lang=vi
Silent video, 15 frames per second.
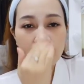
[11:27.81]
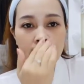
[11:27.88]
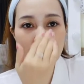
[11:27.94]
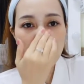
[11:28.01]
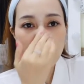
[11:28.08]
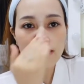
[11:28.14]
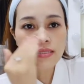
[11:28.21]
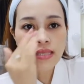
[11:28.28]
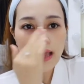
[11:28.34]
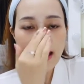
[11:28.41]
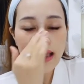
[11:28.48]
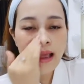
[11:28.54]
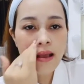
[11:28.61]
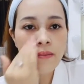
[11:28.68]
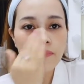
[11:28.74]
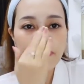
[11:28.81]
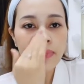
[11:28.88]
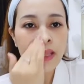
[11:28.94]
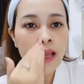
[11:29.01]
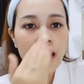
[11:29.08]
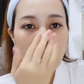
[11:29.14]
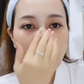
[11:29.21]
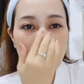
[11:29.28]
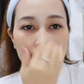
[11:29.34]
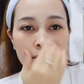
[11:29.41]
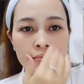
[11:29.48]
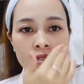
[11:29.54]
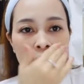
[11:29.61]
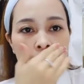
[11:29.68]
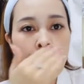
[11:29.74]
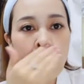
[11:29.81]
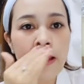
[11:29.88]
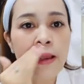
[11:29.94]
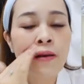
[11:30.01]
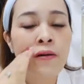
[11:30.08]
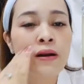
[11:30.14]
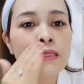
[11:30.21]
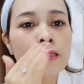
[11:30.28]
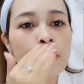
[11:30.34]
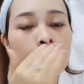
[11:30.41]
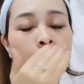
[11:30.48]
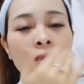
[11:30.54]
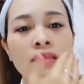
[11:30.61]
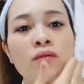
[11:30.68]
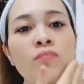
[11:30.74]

thì nó sẽ làm cho cái quá trình mà